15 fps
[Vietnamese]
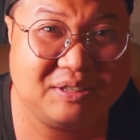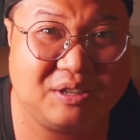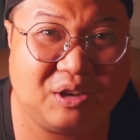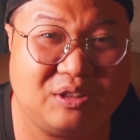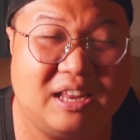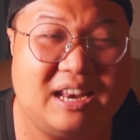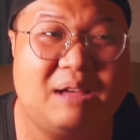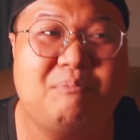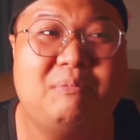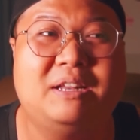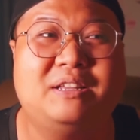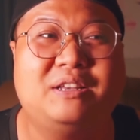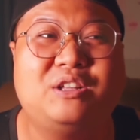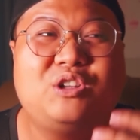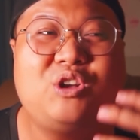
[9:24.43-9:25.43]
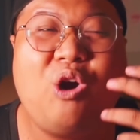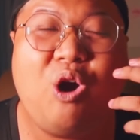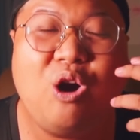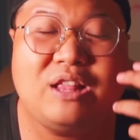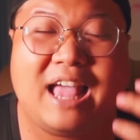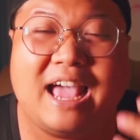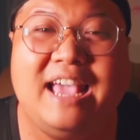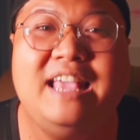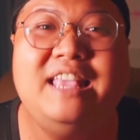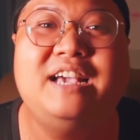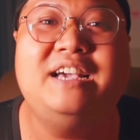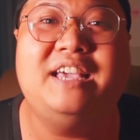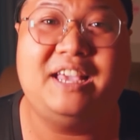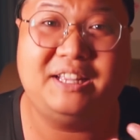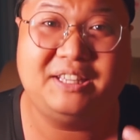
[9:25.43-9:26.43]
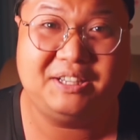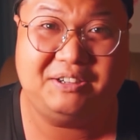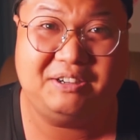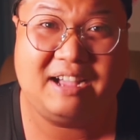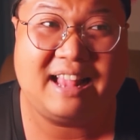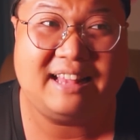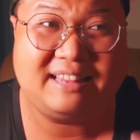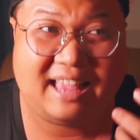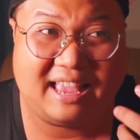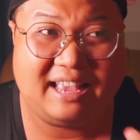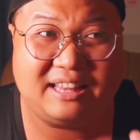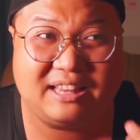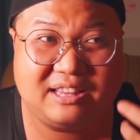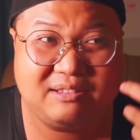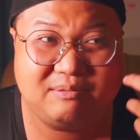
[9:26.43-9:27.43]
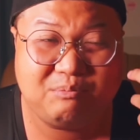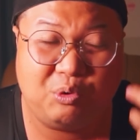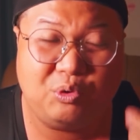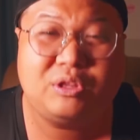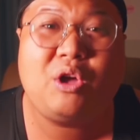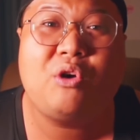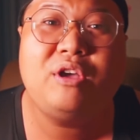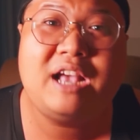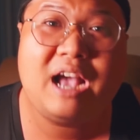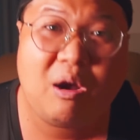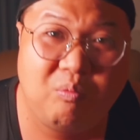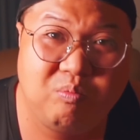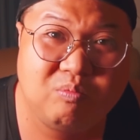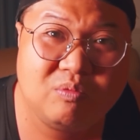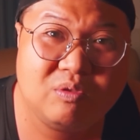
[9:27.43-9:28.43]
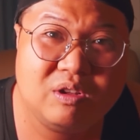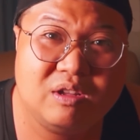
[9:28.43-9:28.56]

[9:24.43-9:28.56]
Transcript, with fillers: cho nên là mình có thấy những hiện tượng anh này buổi tối khóc